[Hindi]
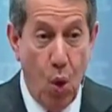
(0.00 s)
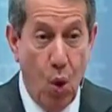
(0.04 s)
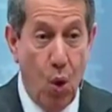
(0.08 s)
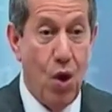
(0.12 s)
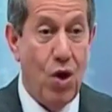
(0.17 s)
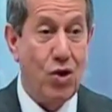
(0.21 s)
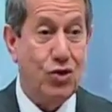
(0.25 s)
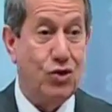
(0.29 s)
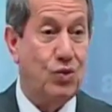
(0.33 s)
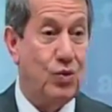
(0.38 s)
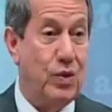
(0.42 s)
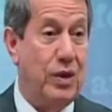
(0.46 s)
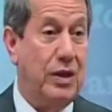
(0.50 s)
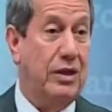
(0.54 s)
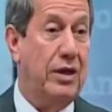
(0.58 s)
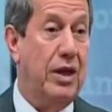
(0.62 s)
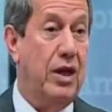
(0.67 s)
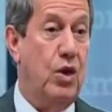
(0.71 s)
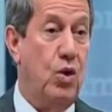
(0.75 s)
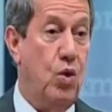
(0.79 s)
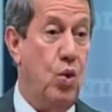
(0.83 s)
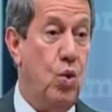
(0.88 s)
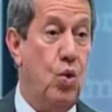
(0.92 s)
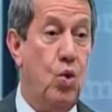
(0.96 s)
हमारा
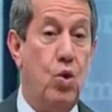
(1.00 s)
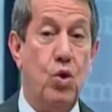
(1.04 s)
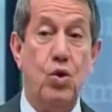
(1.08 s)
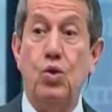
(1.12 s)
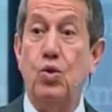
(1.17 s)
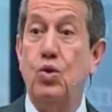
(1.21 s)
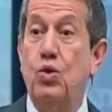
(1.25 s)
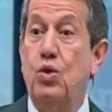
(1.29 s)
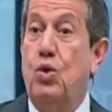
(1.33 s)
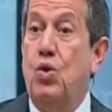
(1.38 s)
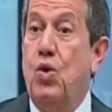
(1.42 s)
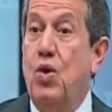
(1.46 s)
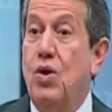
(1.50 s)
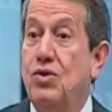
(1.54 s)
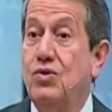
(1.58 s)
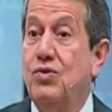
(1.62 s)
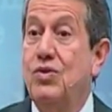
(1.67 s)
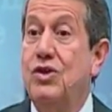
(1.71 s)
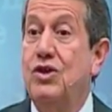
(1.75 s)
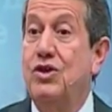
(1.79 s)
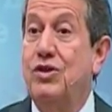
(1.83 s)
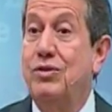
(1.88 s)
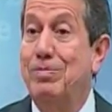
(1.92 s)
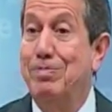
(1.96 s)
अंदरूनी हमारी
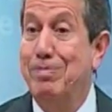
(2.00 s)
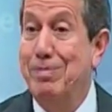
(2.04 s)
आत्मा